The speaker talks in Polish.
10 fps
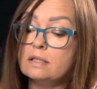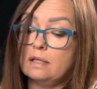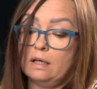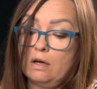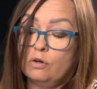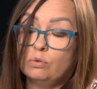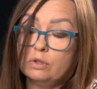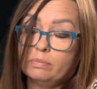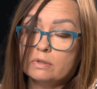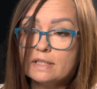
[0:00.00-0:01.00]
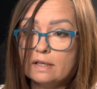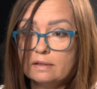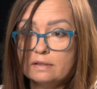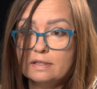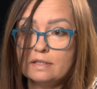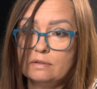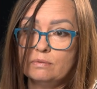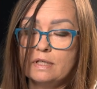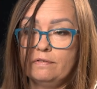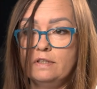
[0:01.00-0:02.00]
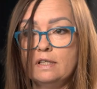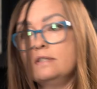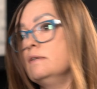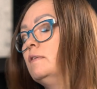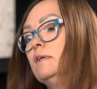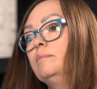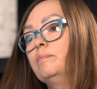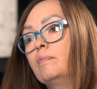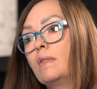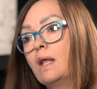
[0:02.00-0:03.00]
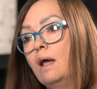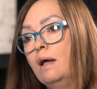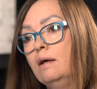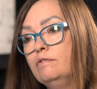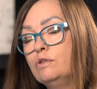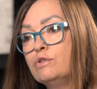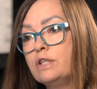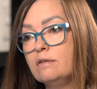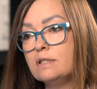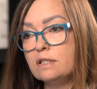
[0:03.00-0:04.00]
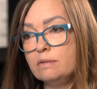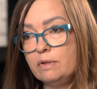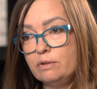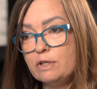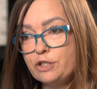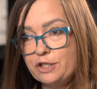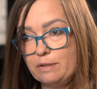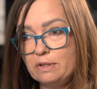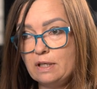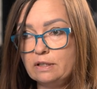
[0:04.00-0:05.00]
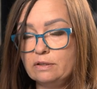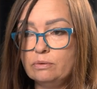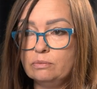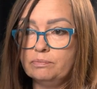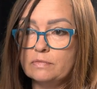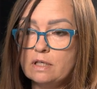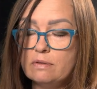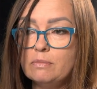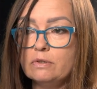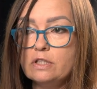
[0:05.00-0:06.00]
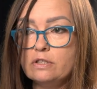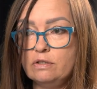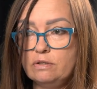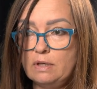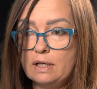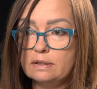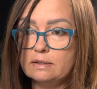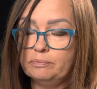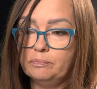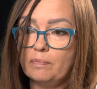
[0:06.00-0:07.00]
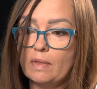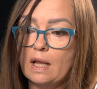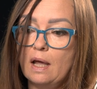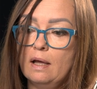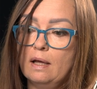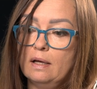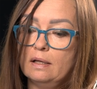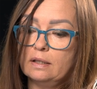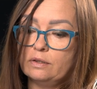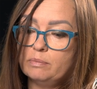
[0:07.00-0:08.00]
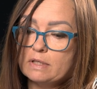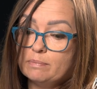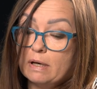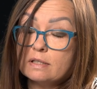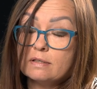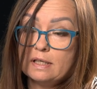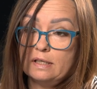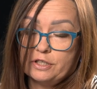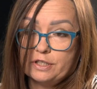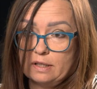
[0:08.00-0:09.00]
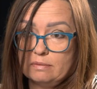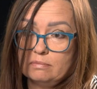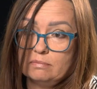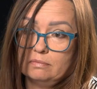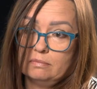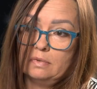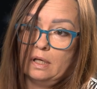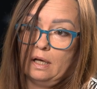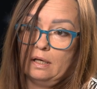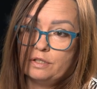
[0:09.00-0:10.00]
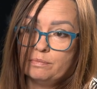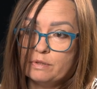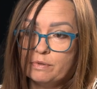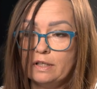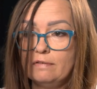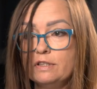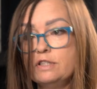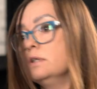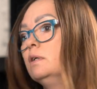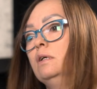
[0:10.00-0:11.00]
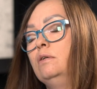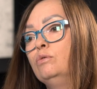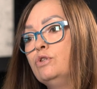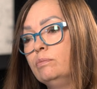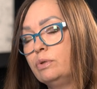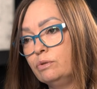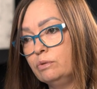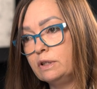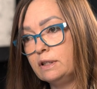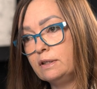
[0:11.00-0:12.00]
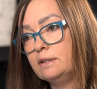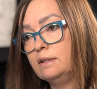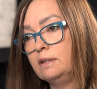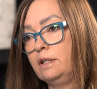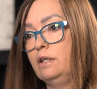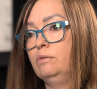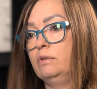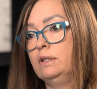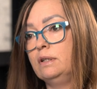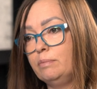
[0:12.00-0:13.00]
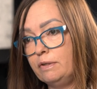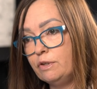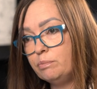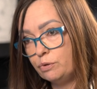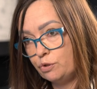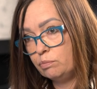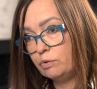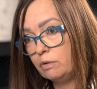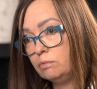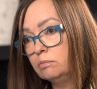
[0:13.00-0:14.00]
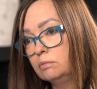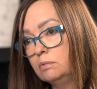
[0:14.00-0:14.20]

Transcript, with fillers: to jest taka ogólnopolska instytucja finansowa, wyróżniająca się paroma rzeczami na rynku. Działamy od 10 lat, natomiast bardzo zależy nam żeby sprzedawać ludziom produkty takie, które naprawdę potrzebują,